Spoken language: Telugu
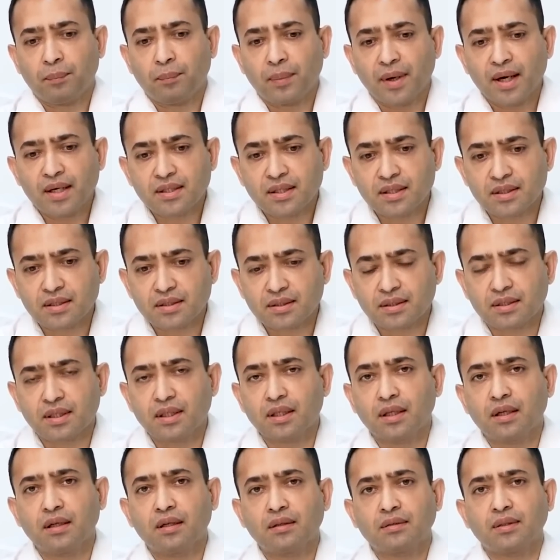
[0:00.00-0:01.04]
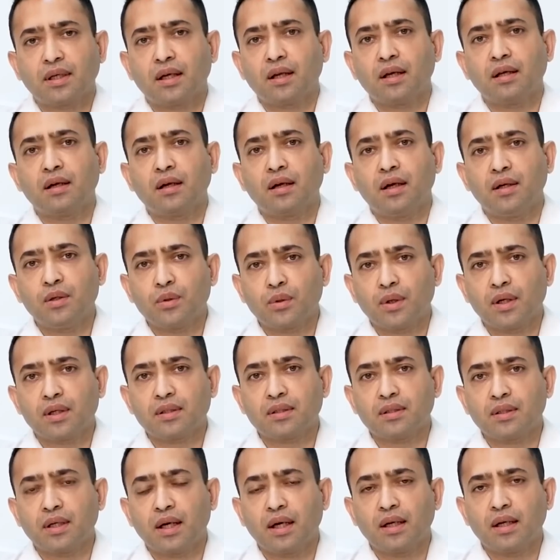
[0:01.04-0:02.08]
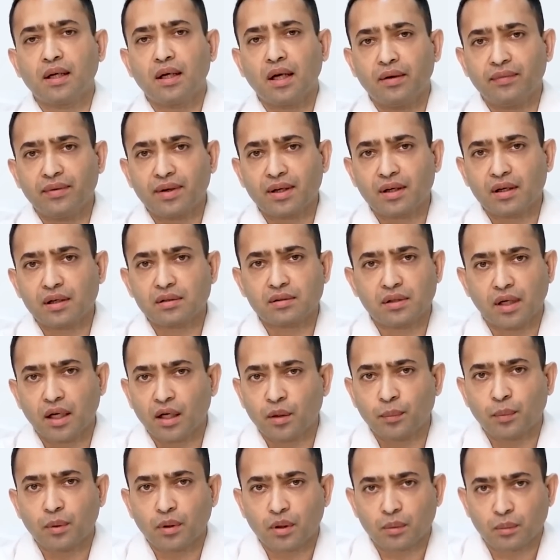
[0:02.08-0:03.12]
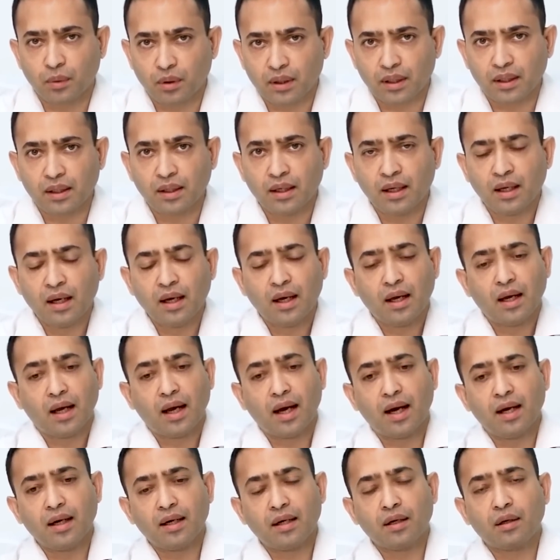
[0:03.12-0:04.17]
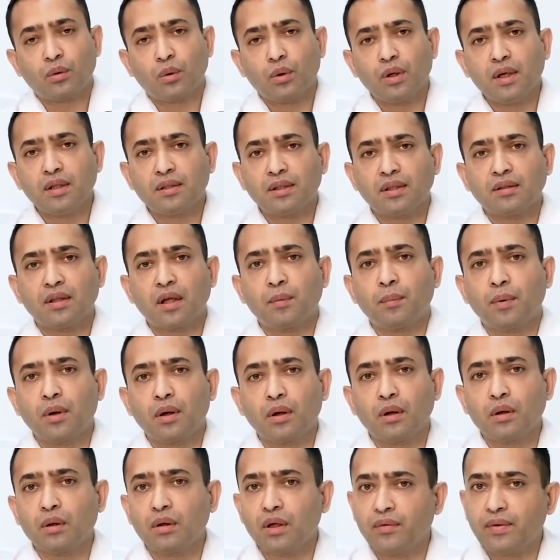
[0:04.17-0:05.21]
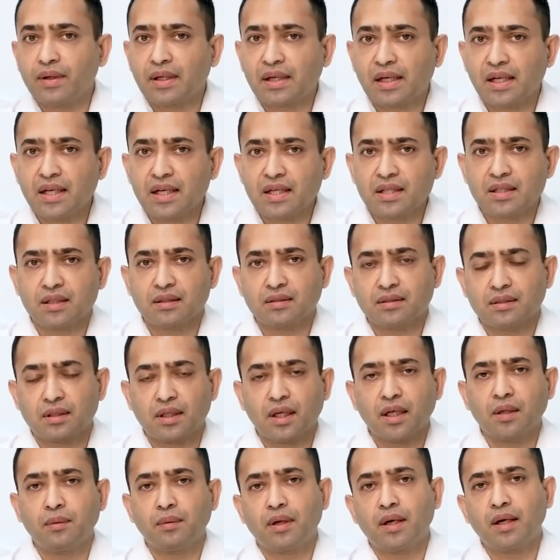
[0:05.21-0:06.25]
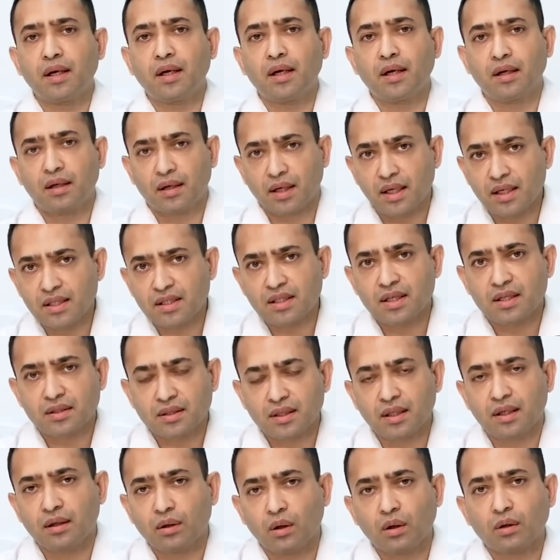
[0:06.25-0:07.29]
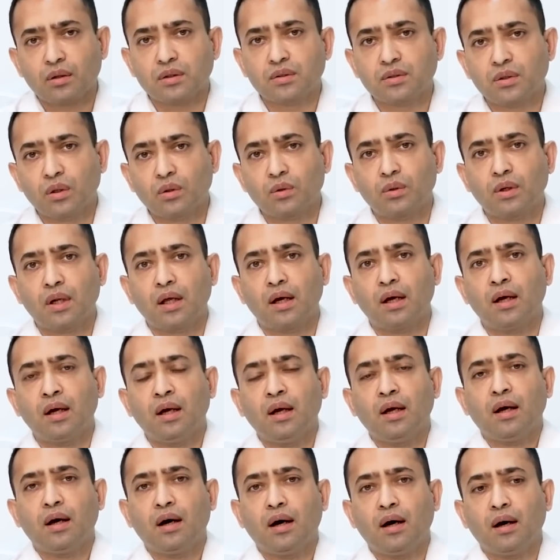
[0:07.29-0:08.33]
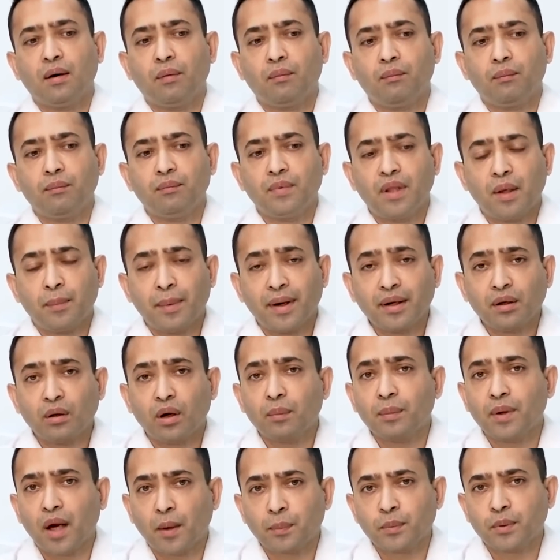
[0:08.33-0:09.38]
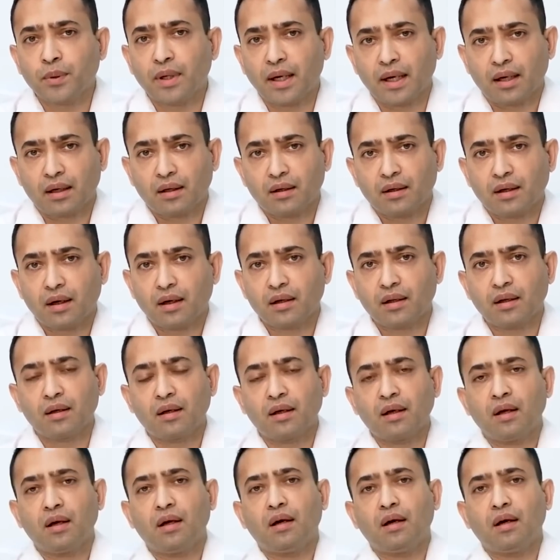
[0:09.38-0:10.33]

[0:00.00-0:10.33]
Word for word: పేషెంట్స్కి సరైన ఎడ్యుకేషన్ కానీ అవేర్నెస్ లేకపోవడం ఒకటి అండ్ కొన్ని సందర్భాల్లో ఈవెన్ క్లినిషియన్స్ ట్రీట్ ట్రీట్ చేసే డాక్టర్స్లో కూడా దే మైట్ నాట్ బి అప్ టు డేట్ అంటే